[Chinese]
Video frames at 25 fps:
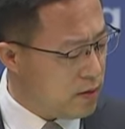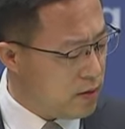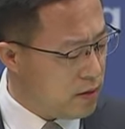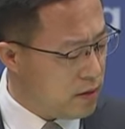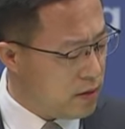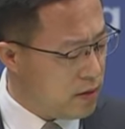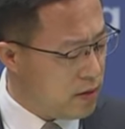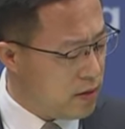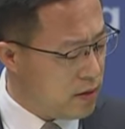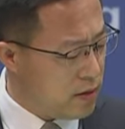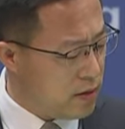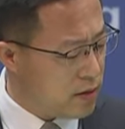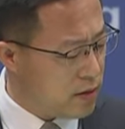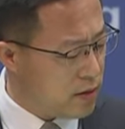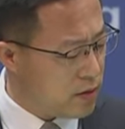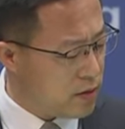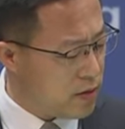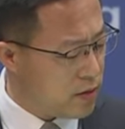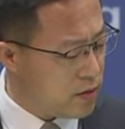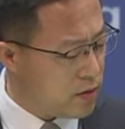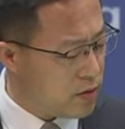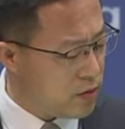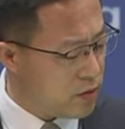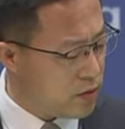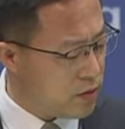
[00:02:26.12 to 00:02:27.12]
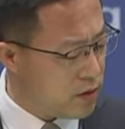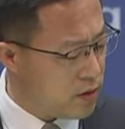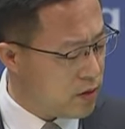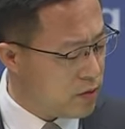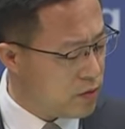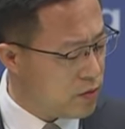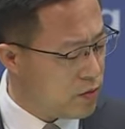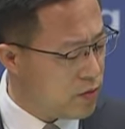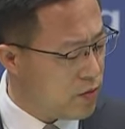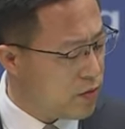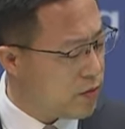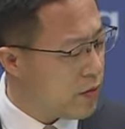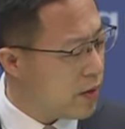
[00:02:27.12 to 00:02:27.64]
切实恪守一个
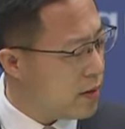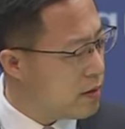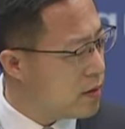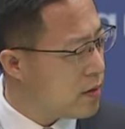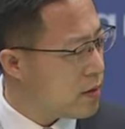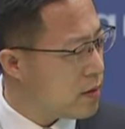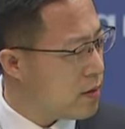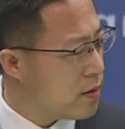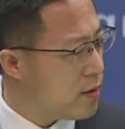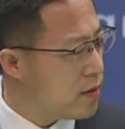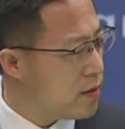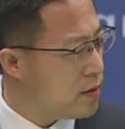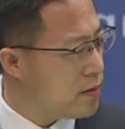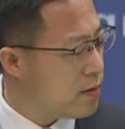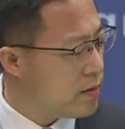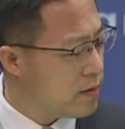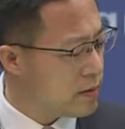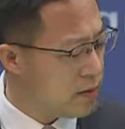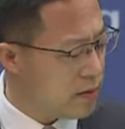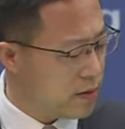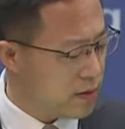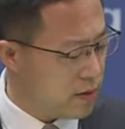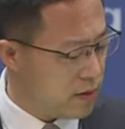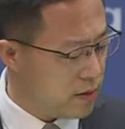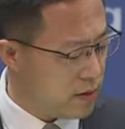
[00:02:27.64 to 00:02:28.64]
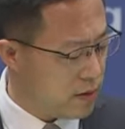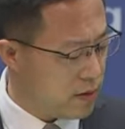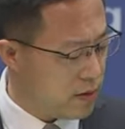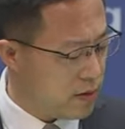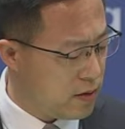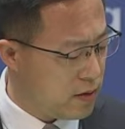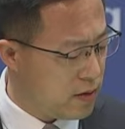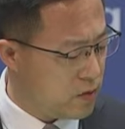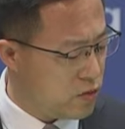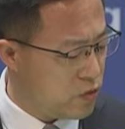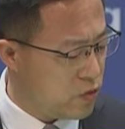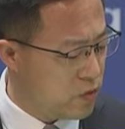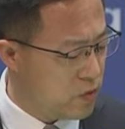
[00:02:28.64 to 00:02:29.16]
中国原则
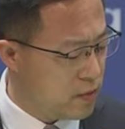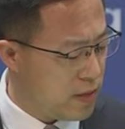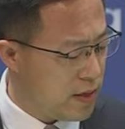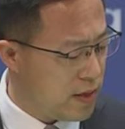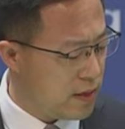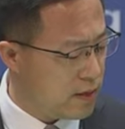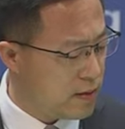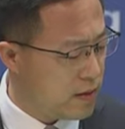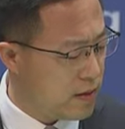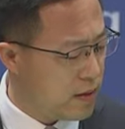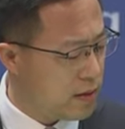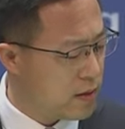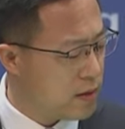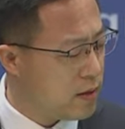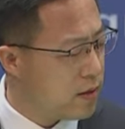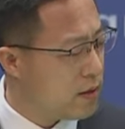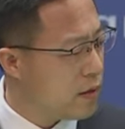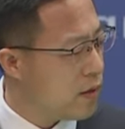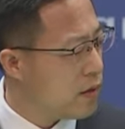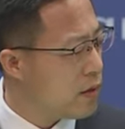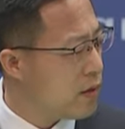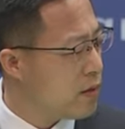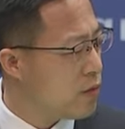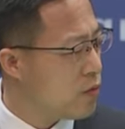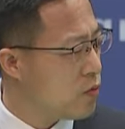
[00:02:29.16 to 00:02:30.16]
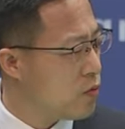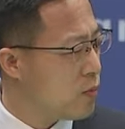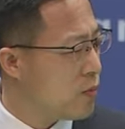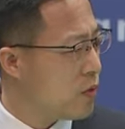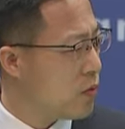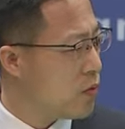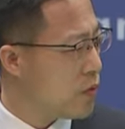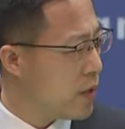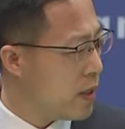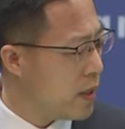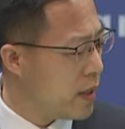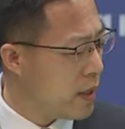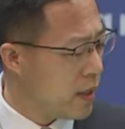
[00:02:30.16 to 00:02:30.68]
和中美三个联合公报
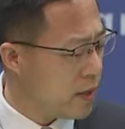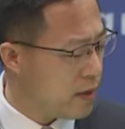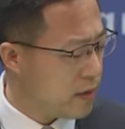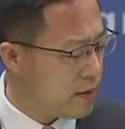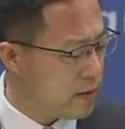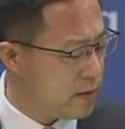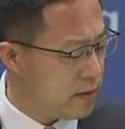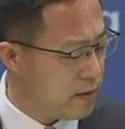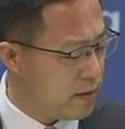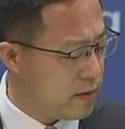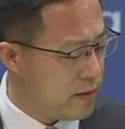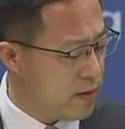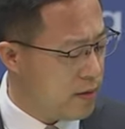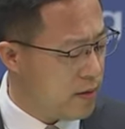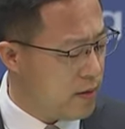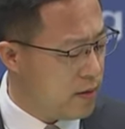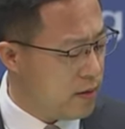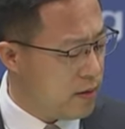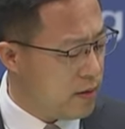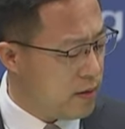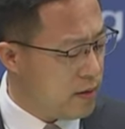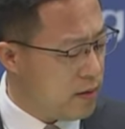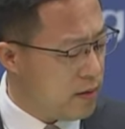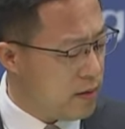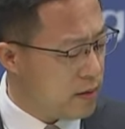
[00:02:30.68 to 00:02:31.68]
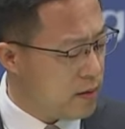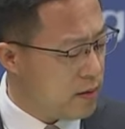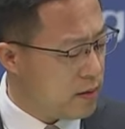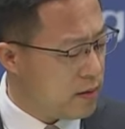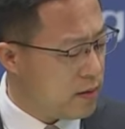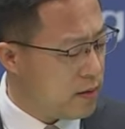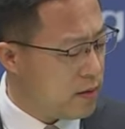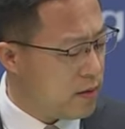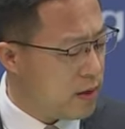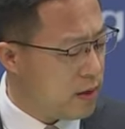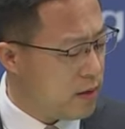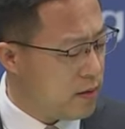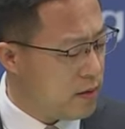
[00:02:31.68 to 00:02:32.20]
规定，
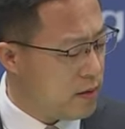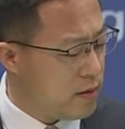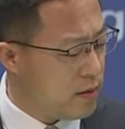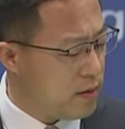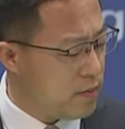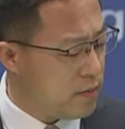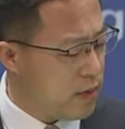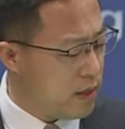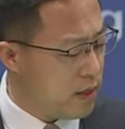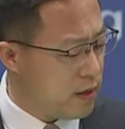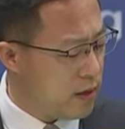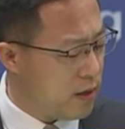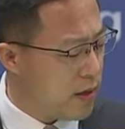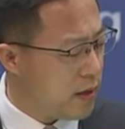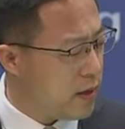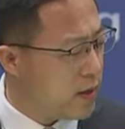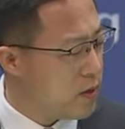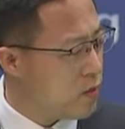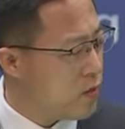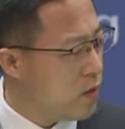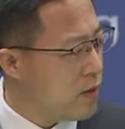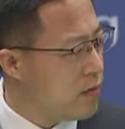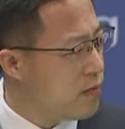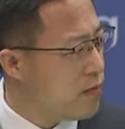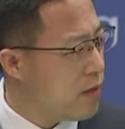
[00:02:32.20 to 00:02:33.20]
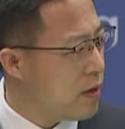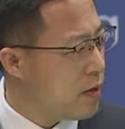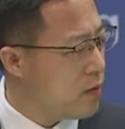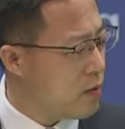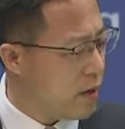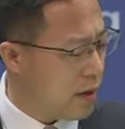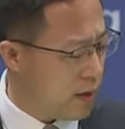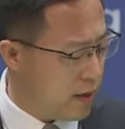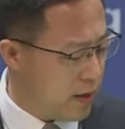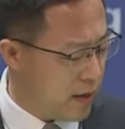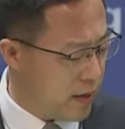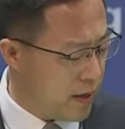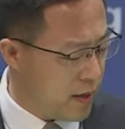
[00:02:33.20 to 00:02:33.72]
停止美台官方
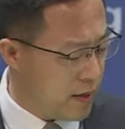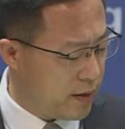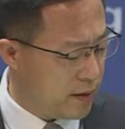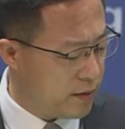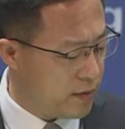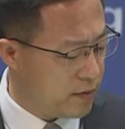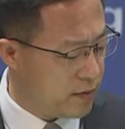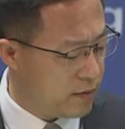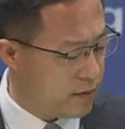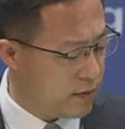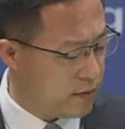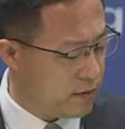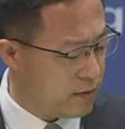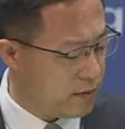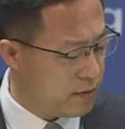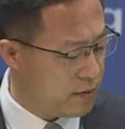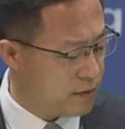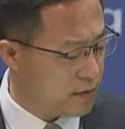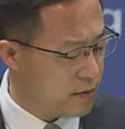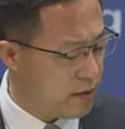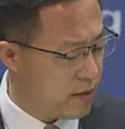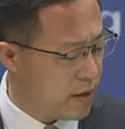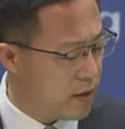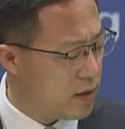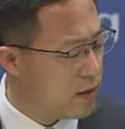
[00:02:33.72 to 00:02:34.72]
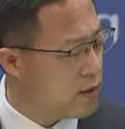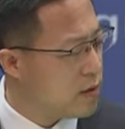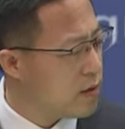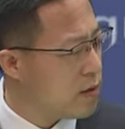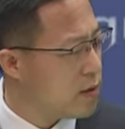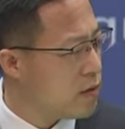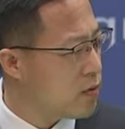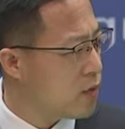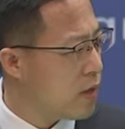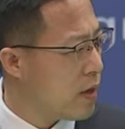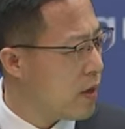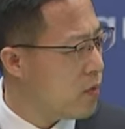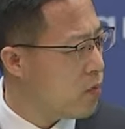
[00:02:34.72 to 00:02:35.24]
往来，停止
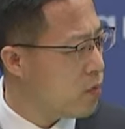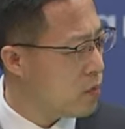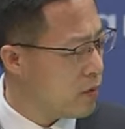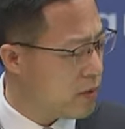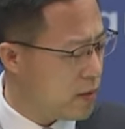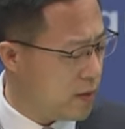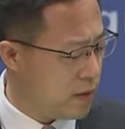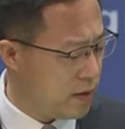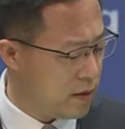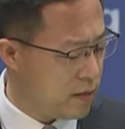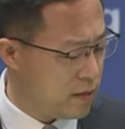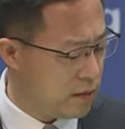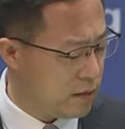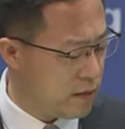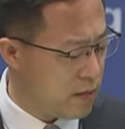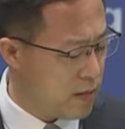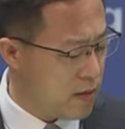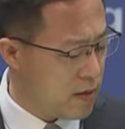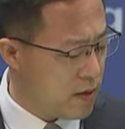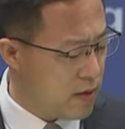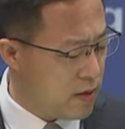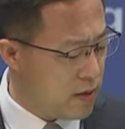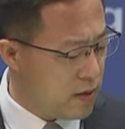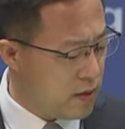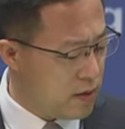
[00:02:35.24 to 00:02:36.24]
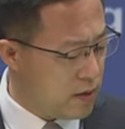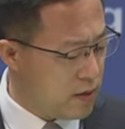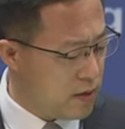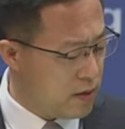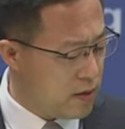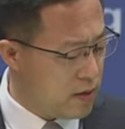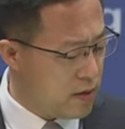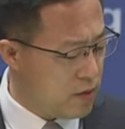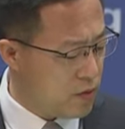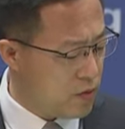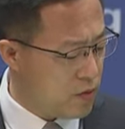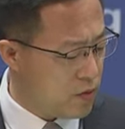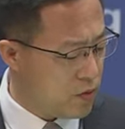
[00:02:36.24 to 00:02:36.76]
售台武器，
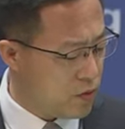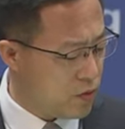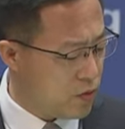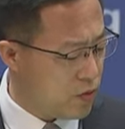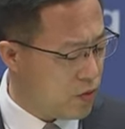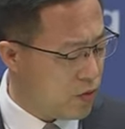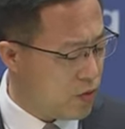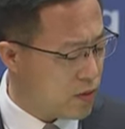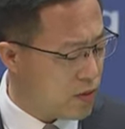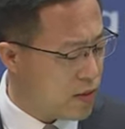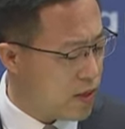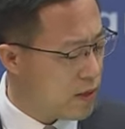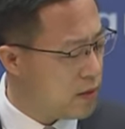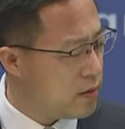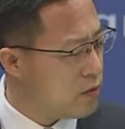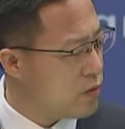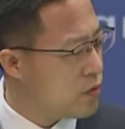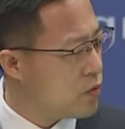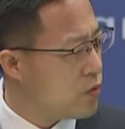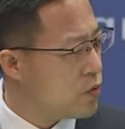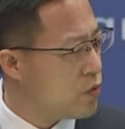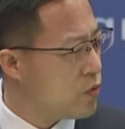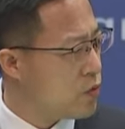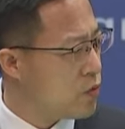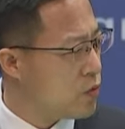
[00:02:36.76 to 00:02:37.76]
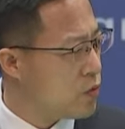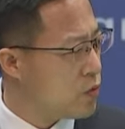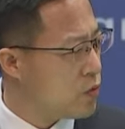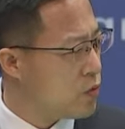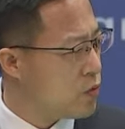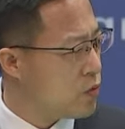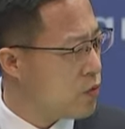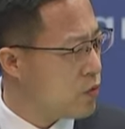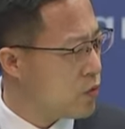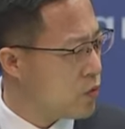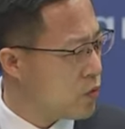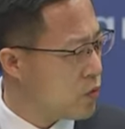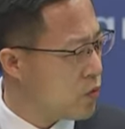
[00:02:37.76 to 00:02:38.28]
慎重妥善
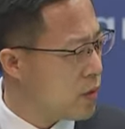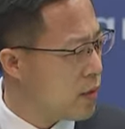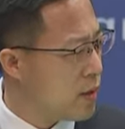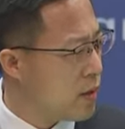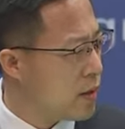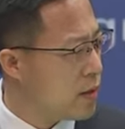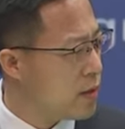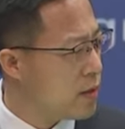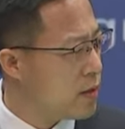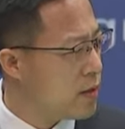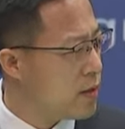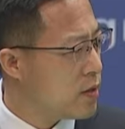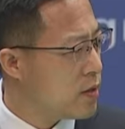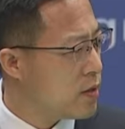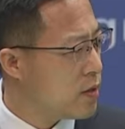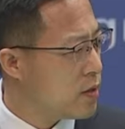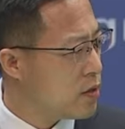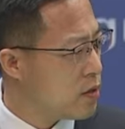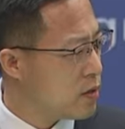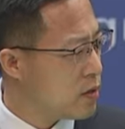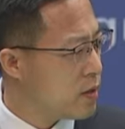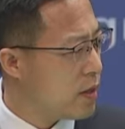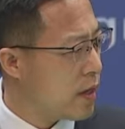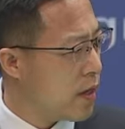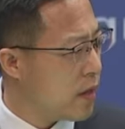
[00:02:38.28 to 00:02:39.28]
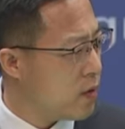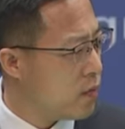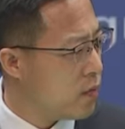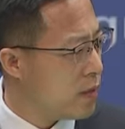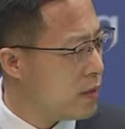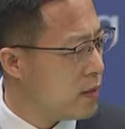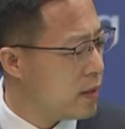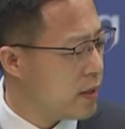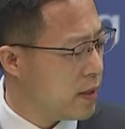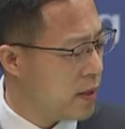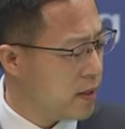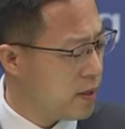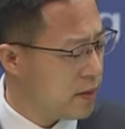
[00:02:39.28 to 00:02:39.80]
处理。涉台问
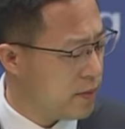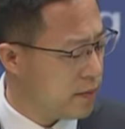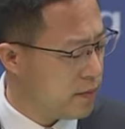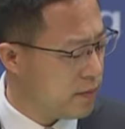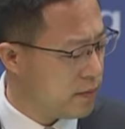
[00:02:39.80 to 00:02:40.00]
题，